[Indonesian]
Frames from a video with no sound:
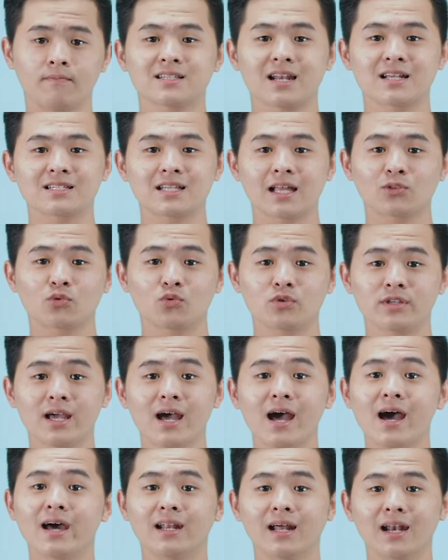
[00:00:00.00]
Salah
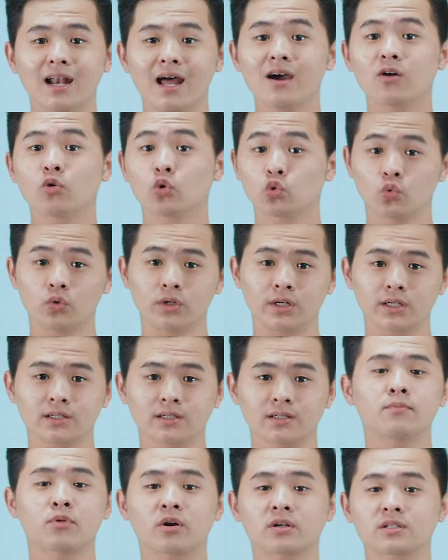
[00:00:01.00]
satunya adalah Good
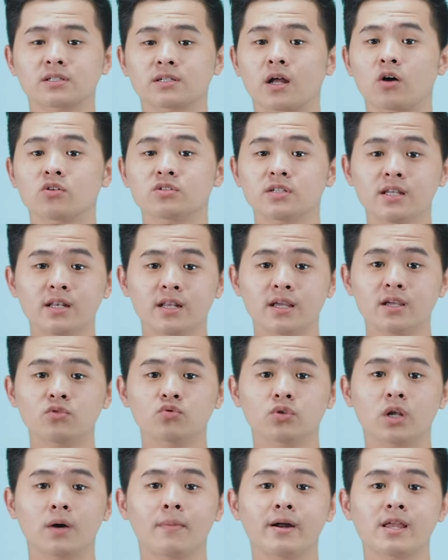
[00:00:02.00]
Work. Production house ini
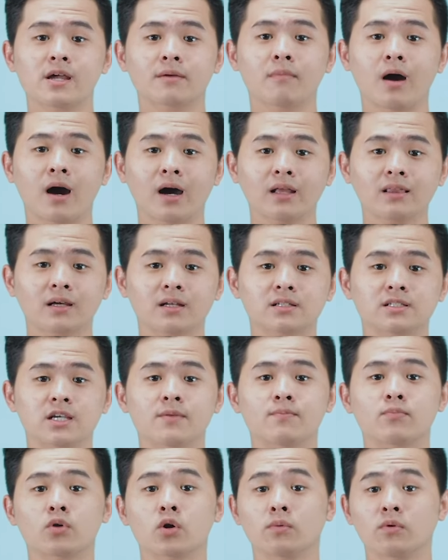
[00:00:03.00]
sudah banyak banget
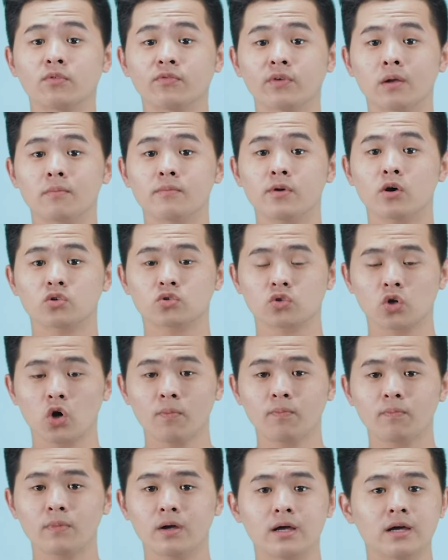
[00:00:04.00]
ngerjain promo film
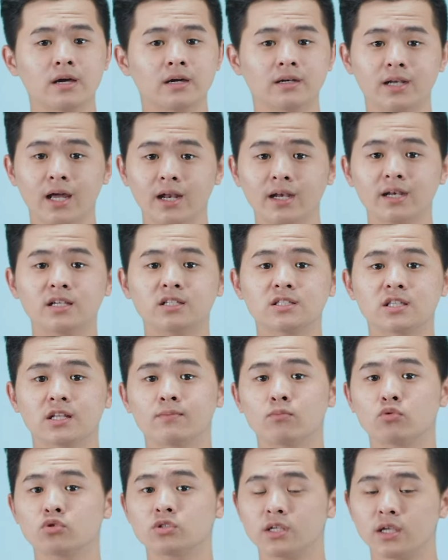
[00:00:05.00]
bioskop dan
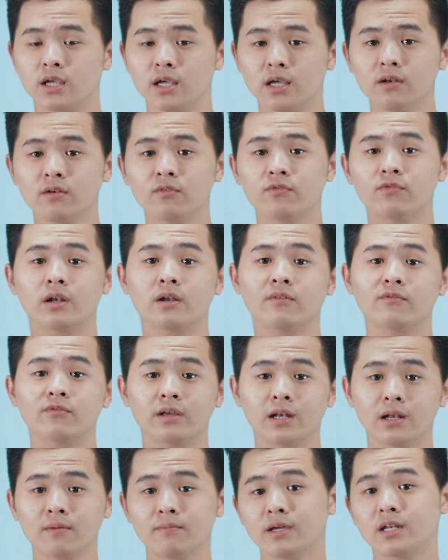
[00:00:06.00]
distribusiin
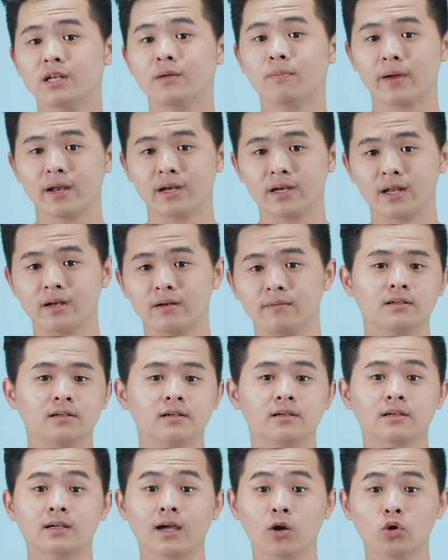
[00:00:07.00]
film-film independen.
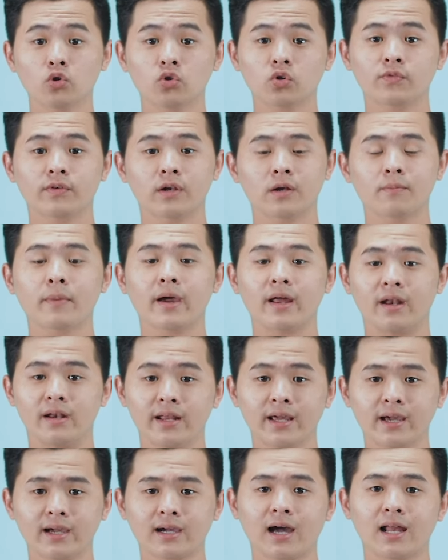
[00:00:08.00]
Kalau untuk film
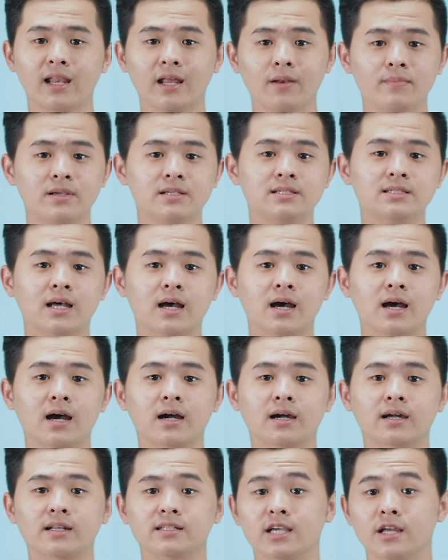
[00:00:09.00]
pendek, kalian
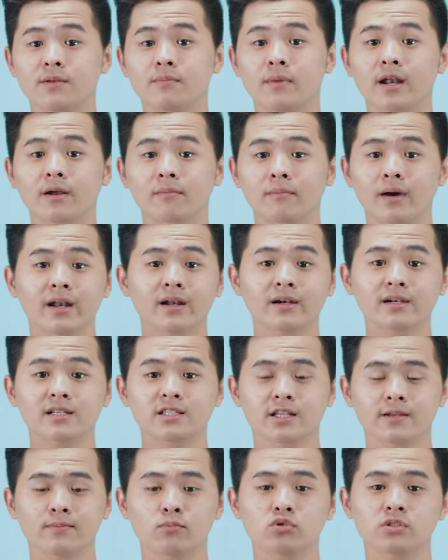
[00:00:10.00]
bisa ngerjain bareng-bareng
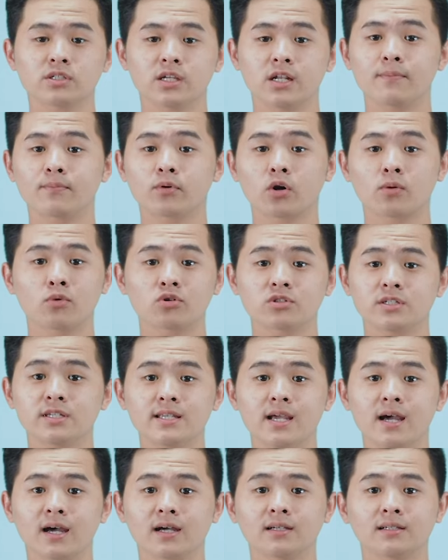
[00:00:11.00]
distribusi dan
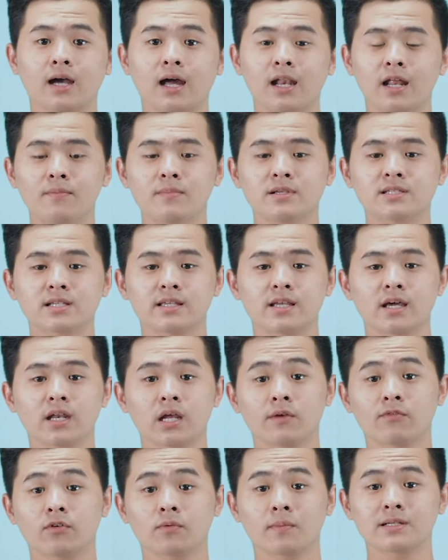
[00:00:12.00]
promosinya. Kalian bisa nyari
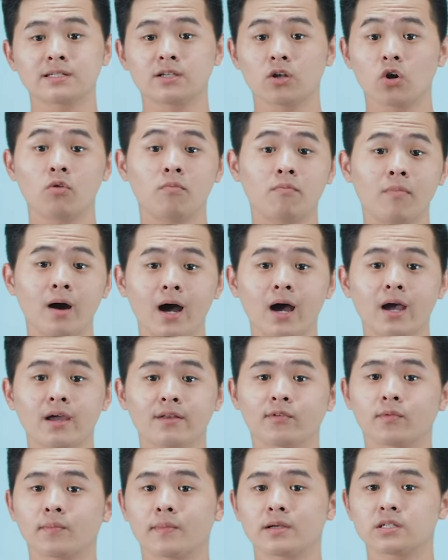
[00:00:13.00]
informasi lomba,
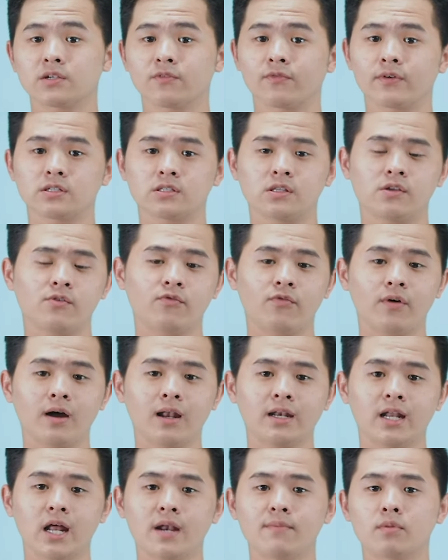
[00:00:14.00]
informasi
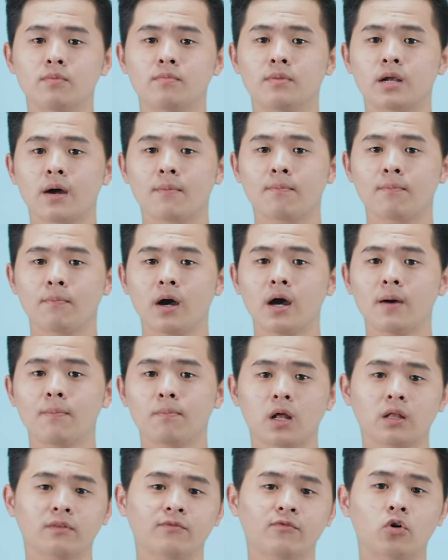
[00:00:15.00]
festival, dan beberapa
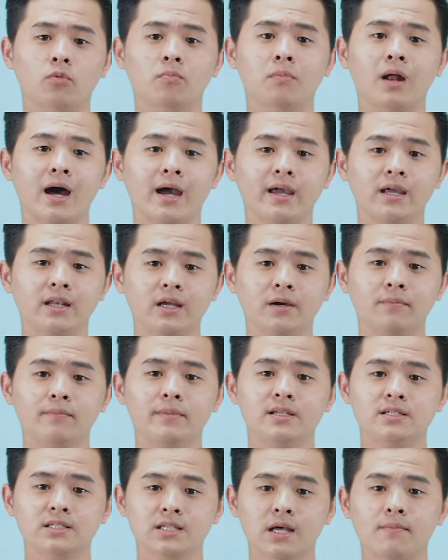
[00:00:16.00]
platform lain yang
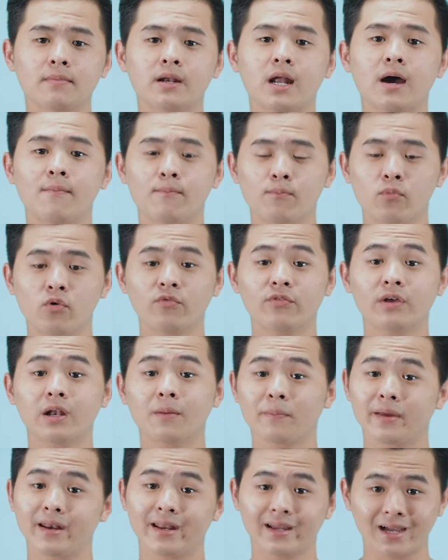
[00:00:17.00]
bisa menampung
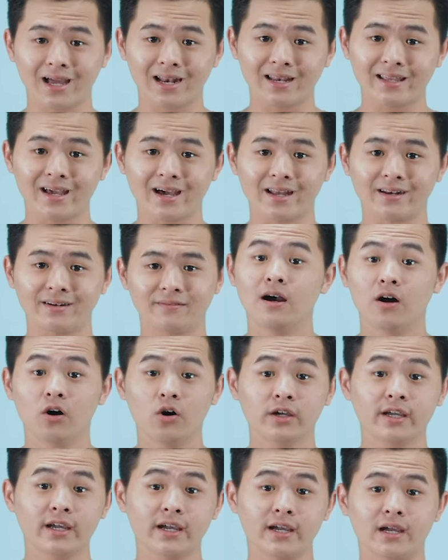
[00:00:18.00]
film pendek kalian.
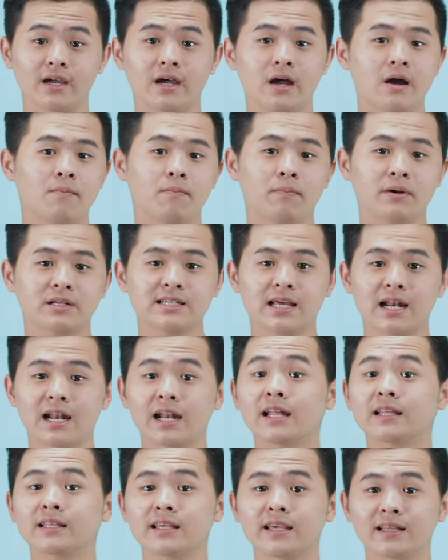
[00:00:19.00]
Oke,
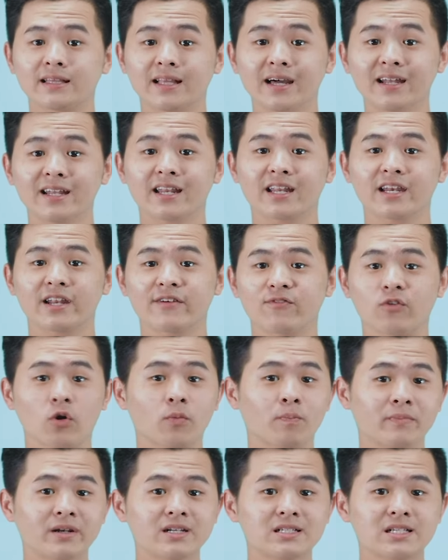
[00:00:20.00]
perjalanan kita dari
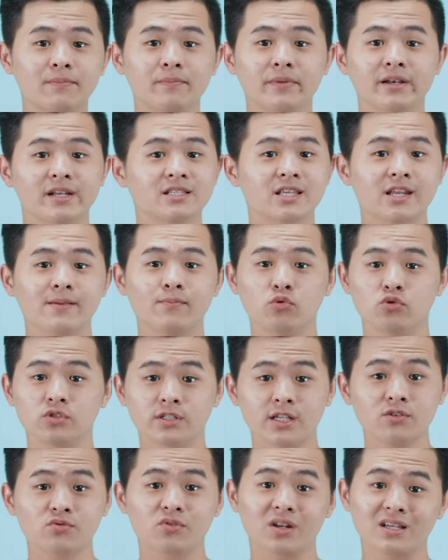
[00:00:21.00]
development sampai
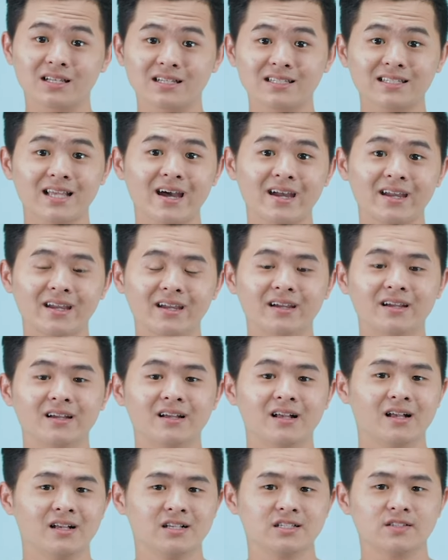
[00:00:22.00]
distribusi sudah selesai.
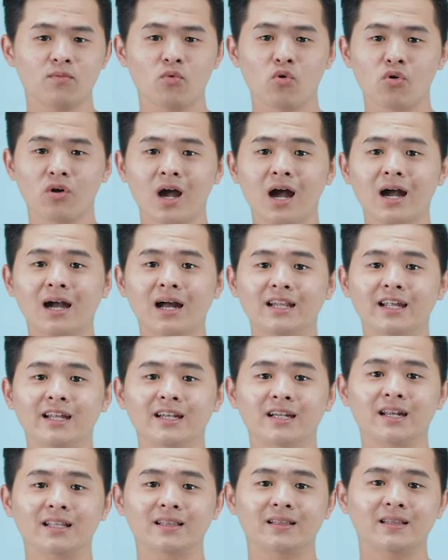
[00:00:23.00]
Semoga
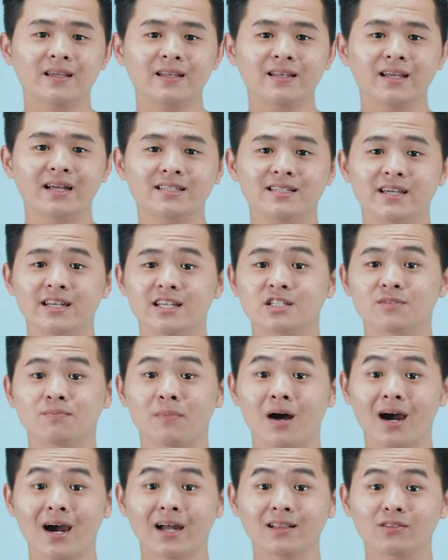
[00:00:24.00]
kalian ngerti dan jadi
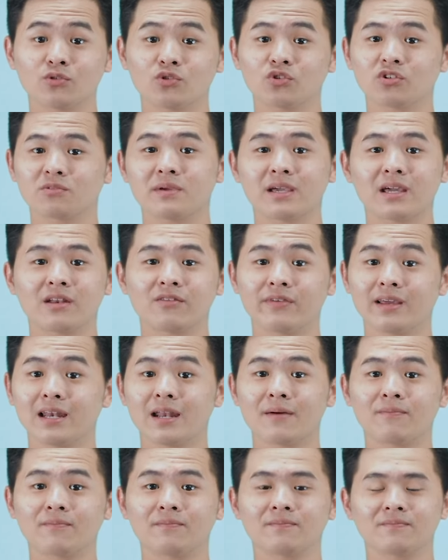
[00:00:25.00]
semangat untuk bikin
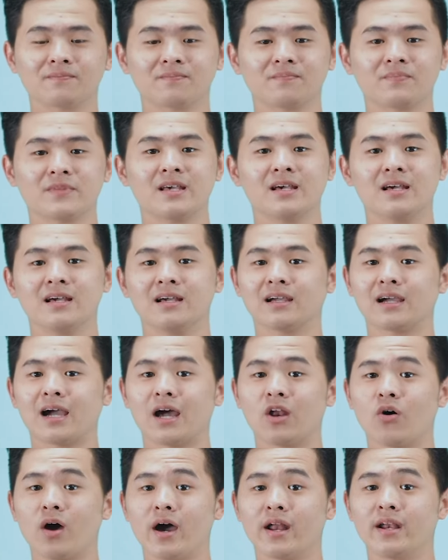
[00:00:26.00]
film.
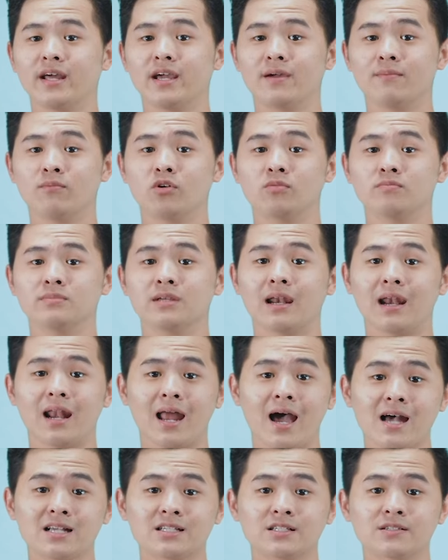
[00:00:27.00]
Kalau ada yang belum
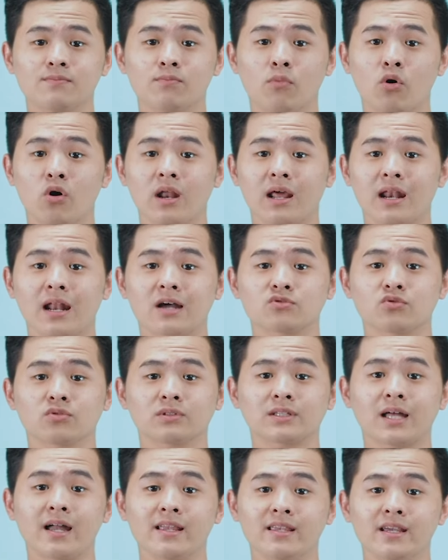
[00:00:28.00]
jelas, boleh langsung
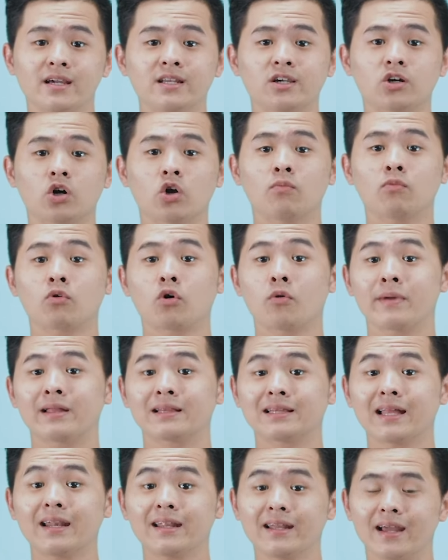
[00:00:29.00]
tanya di kolom
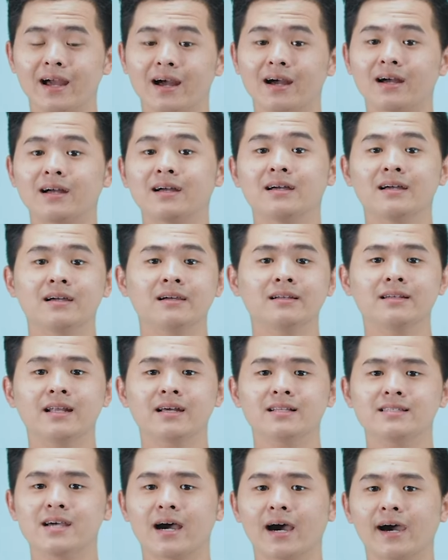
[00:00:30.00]
komentar ya.
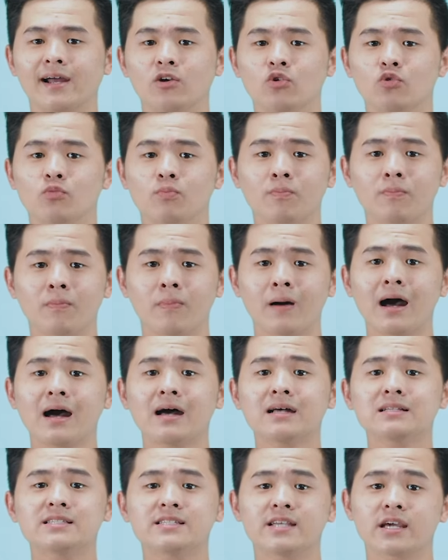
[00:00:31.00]
Dan jangan
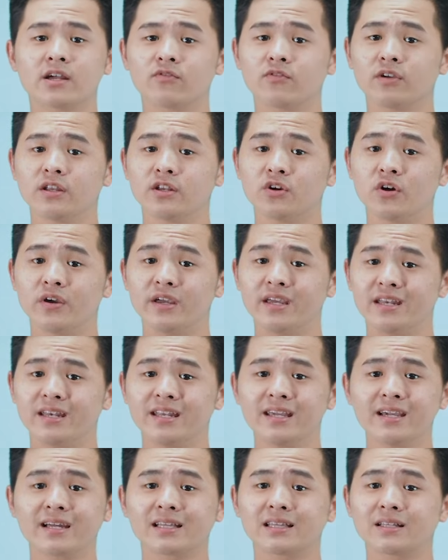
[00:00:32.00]
lupa share video
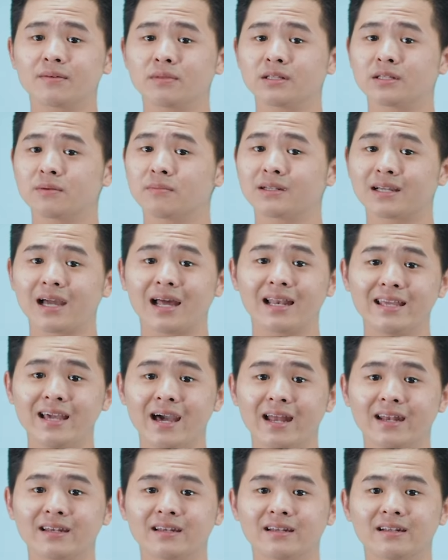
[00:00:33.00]
ini ke teman-teman
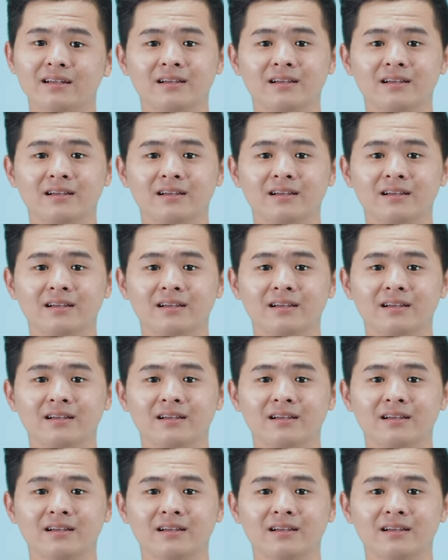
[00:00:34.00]
kalian.